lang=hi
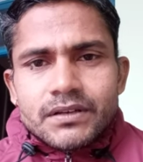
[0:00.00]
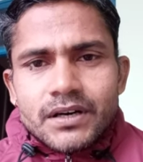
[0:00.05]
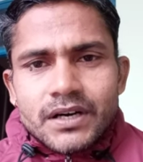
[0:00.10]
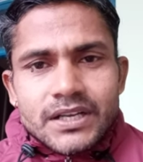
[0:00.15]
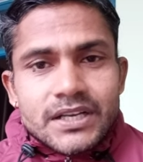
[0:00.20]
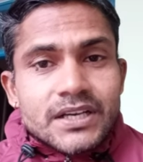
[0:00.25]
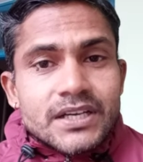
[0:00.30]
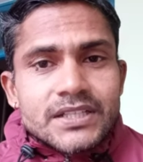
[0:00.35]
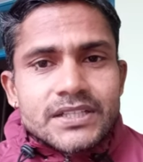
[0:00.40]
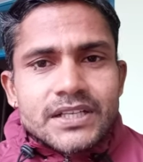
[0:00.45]

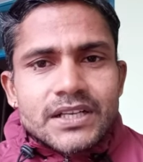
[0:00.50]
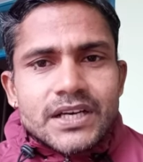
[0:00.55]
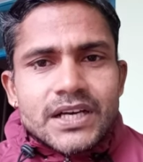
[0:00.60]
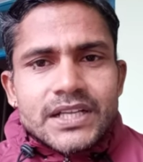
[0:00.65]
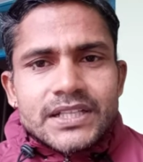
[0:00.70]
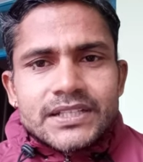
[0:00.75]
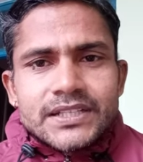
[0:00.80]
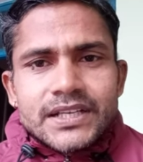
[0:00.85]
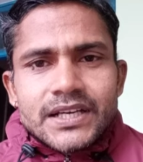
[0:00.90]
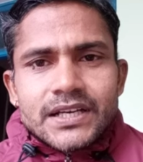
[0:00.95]
अनहद
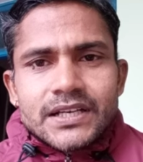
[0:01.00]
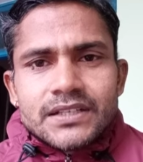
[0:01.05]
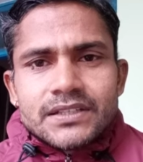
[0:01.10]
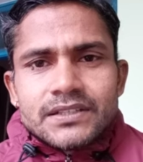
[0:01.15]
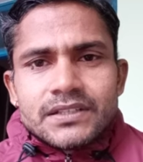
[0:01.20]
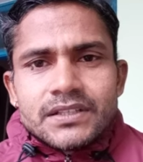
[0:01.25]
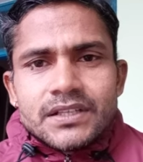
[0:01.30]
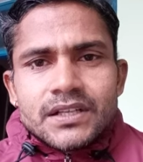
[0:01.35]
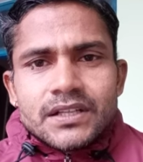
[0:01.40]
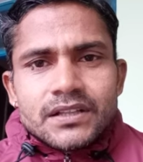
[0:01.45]
नाद या
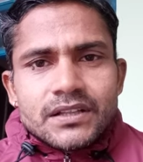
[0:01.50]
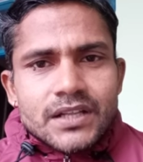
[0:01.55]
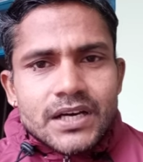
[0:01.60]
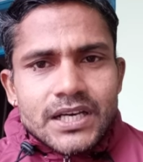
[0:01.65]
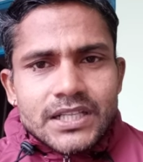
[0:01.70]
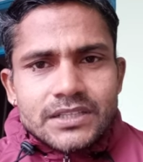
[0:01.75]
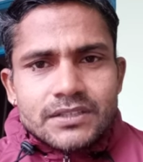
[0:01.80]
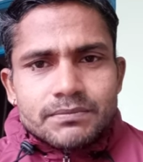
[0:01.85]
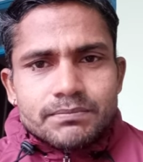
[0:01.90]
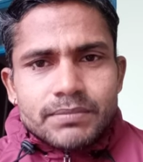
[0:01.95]

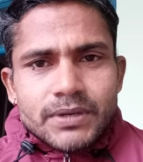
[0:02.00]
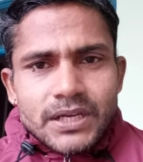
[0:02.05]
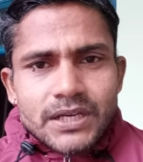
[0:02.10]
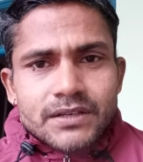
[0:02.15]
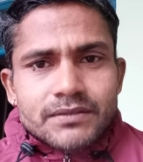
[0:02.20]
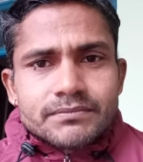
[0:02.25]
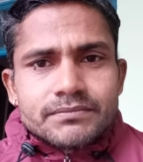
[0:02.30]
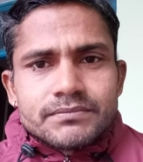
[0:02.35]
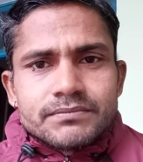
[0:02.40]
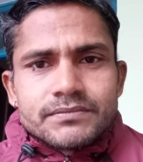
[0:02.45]
नाद
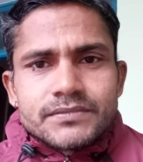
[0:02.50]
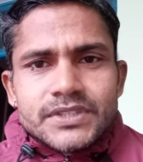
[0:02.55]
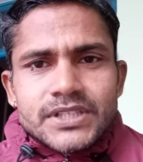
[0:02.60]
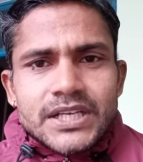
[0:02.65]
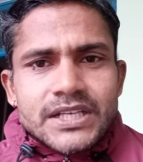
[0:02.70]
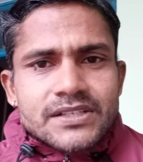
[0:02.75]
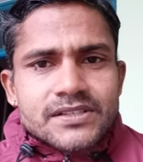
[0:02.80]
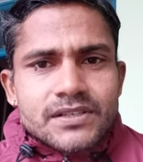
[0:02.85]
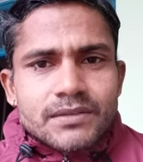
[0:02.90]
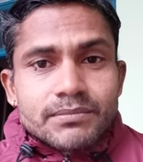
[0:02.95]
ब्रह्म
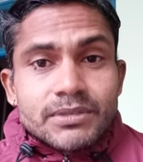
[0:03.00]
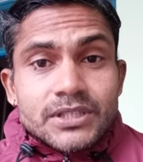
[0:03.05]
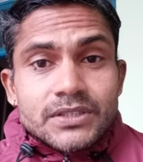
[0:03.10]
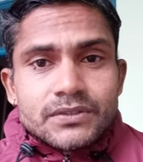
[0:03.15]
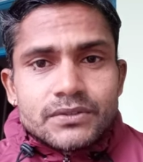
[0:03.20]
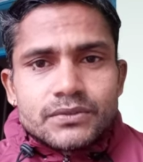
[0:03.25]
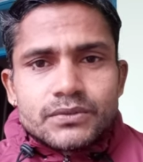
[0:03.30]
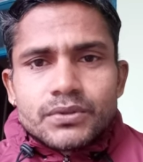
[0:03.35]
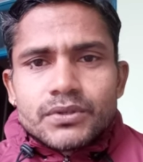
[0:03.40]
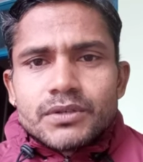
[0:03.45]
या शब्द
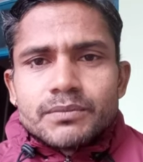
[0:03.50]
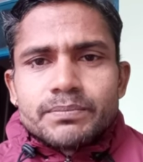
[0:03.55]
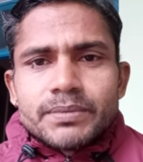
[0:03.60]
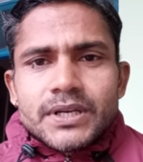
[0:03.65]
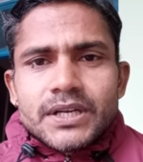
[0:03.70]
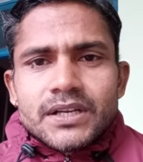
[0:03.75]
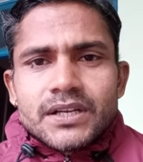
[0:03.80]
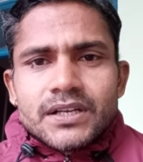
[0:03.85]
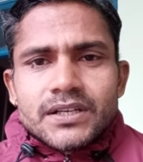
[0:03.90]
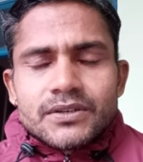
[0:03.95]
धुन
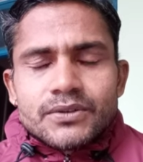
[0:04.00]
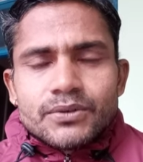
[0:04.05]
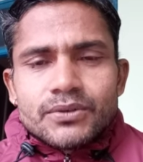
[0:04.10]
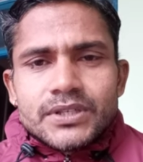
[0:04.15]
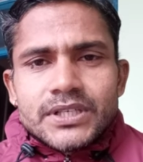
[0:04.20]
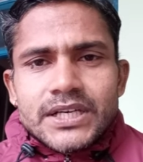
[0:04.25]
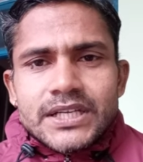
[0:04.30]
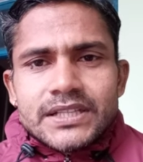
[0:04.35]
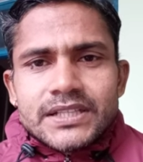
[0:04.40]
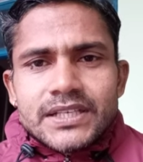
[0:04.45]
प्रकट हो
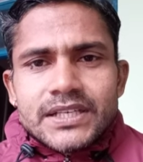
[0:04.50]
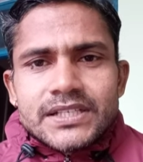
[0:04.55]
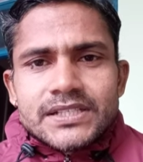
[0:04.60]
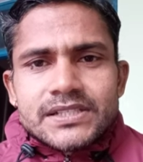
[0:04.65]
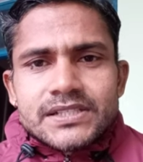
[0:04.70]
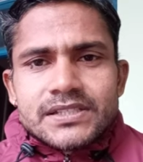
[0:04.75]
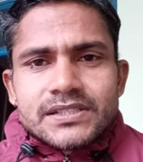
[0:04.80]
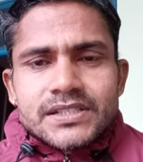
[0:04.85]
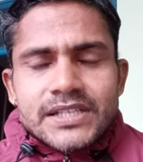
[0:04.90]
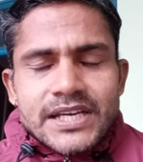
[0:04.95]
जाती है
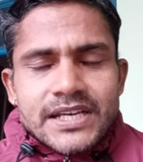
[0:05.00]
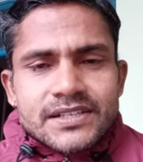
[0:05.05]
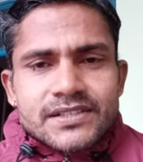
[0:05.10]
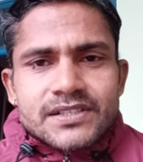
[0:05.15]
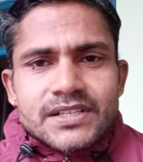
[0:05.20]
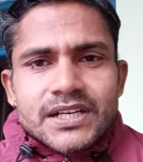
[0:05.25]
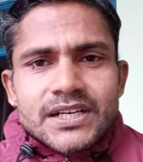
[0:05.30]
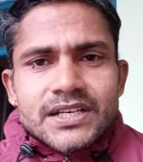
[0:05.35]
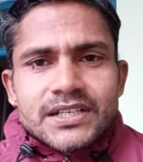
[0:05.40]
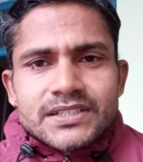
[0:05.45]

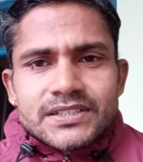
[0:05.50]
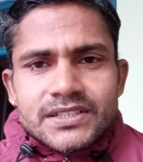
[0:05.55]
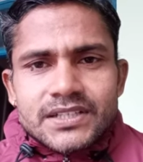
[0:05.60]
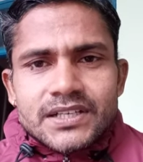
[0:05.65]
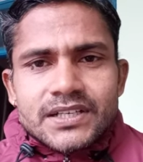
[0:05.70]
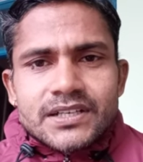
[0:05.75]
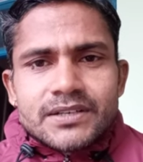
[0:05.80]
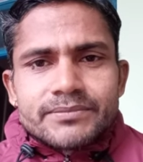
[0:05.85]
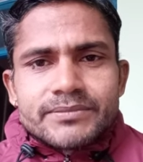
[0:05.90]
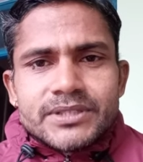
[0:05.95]
सहस्रार
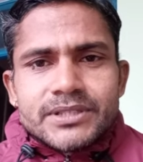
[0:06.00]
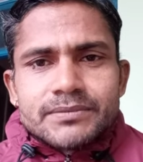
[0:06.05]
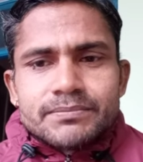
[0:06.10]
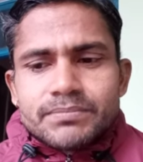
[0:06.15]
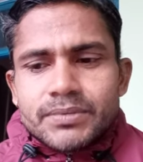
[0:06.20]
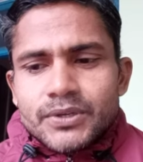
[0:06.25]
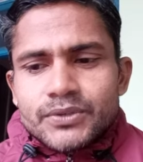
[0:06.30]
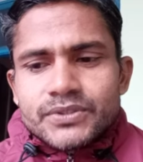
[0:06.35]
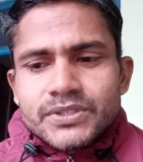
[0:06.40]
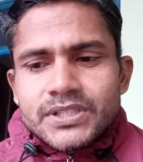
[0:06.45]
चक्र में
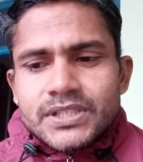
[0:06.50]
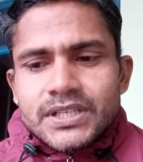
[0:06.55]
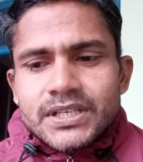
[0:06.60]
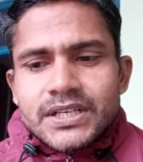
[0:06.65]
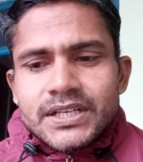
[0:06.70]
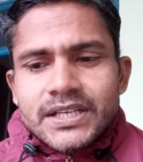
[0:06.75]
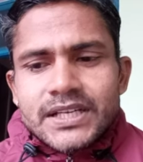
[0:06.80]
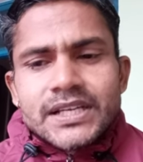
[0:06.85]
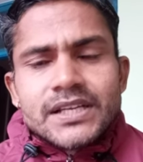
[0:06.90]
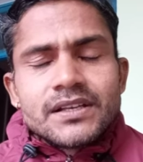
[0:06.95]
पहुँच
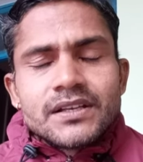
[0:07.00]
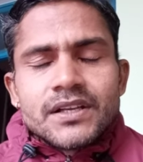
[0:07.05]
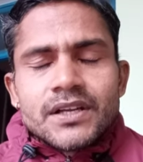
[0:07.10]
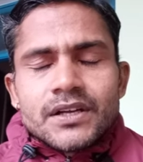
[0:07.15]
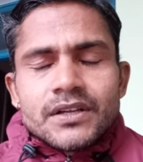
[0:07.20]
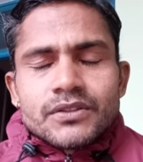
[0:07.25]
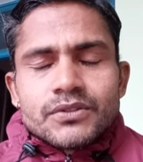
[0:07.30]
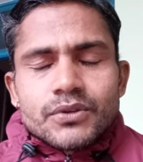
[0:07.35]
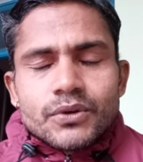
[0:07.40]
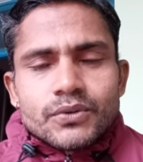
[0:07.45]
करके
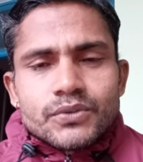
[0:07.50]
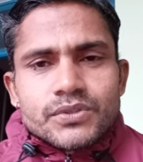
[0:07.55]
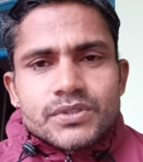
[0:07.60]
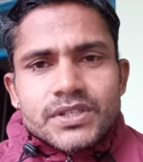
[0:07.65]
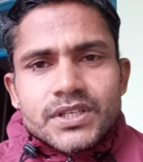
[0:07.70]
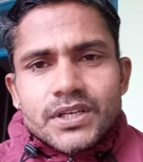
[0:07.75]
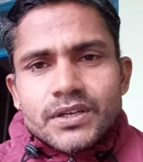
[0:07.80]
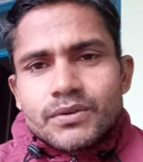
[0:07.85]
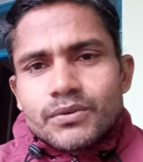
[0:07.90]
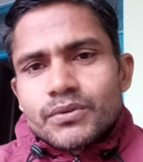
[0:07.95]
तो
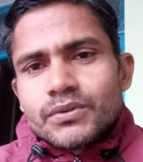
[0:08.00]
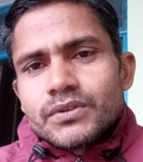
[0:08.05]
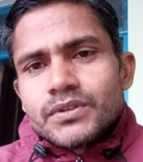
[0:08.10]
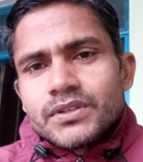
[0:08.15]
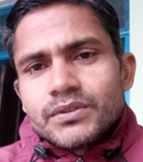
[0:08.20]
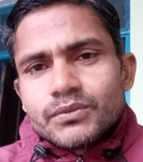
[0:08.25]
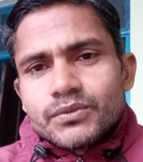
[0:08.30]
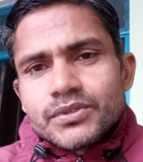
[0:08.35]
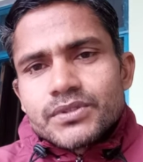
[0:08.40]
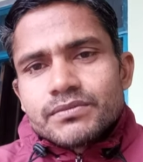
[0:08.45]
उसके गुण
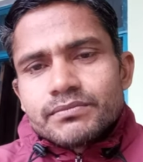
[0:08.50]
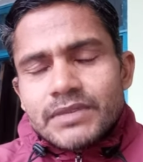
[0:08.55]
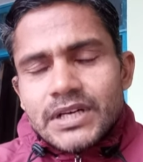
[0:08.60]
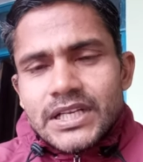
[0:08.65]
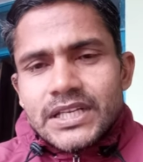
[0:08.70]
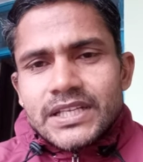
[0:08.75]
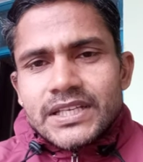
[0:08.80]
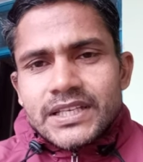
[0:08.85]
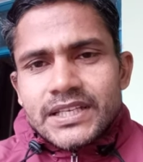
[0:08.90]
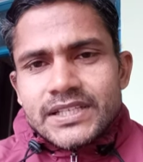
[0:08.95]
उस
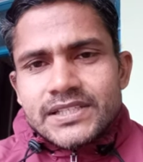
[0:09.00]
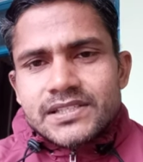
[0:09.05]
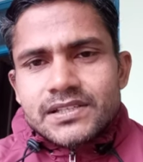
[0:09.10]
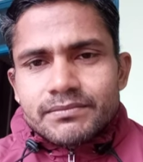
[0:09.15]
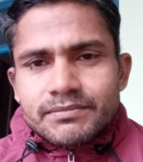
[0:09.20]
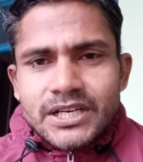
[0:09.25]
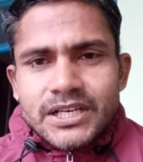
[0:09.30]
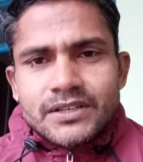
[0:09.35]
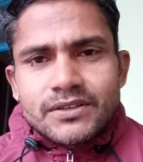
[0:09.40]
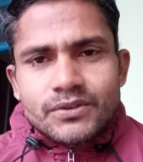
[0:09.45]
मालिक के
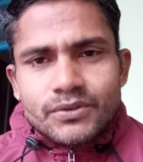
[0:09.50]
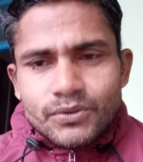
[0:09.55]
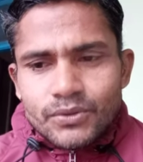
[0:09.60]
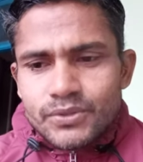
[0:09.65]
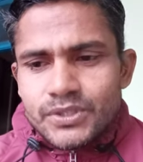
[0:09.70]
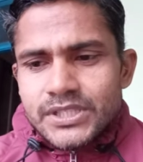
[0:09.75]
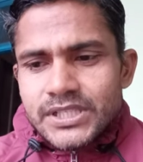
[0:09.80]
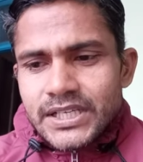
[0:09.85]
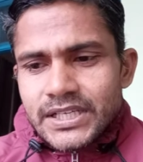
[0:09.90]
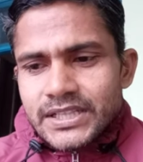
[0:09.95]
समान
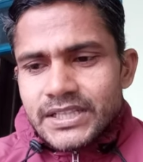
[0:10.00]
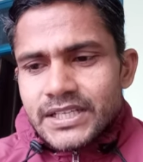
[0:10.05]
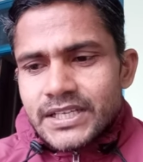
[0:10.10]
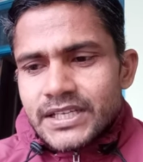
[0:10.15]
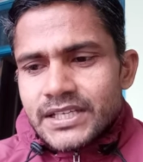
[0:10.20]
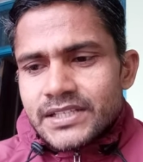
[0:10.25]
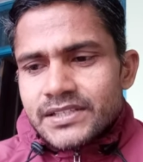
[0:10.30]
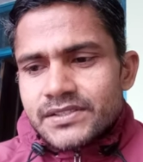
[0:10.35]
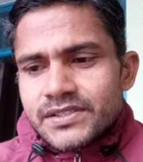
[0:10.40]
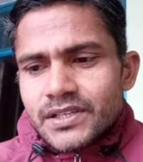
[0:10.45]
हो जाते
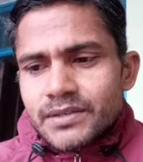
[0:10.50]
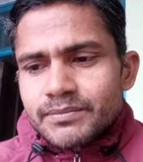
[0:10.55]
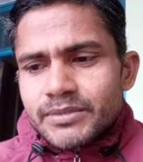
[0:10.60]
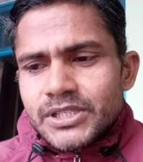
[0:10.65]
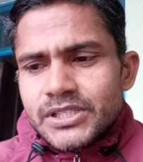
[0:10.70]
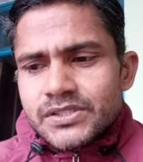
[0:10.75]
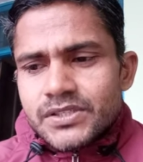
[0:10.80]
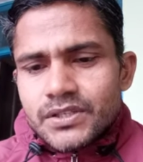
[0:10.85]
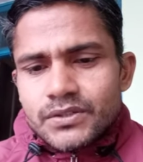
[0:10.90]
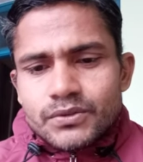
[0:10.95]
हैं
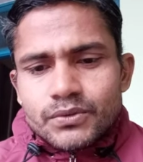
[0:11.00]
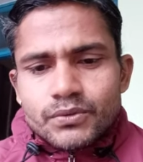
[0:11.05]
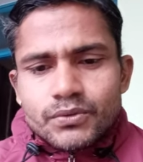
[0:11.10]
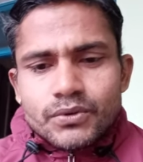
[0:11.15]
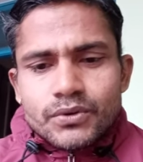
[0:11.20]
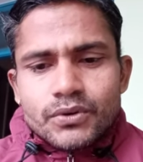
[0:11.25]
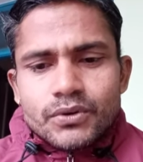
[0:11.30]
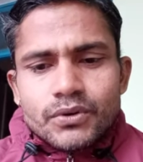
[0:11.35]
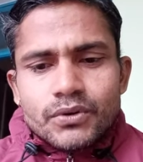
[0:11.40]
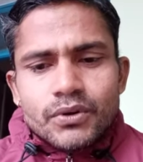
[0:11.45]
सभी
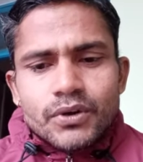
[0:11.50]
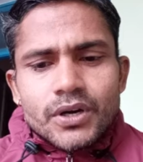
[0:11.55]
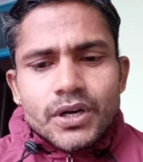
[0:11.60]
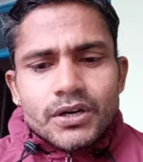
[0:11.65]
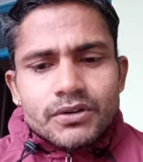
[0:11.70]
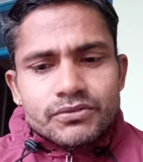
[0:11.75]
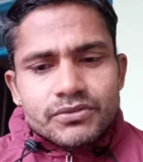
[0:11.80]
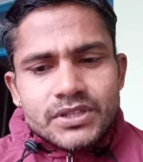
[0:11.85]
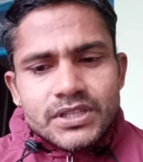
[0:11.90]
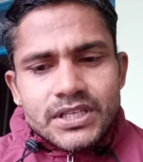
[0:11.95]
सद्गुणों को
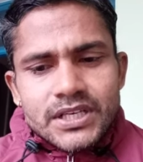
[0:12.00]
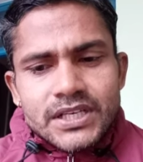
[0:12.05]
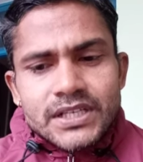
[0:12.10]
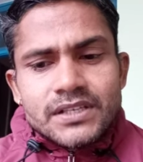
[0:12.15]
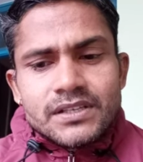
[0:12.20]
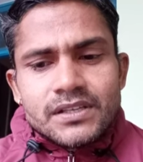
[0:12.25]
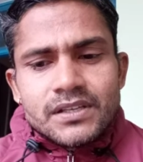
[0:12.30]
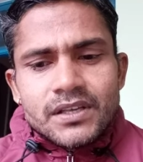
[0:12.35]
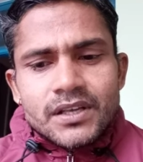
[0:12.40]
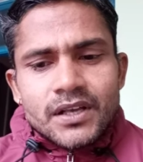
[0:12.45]
अवतरण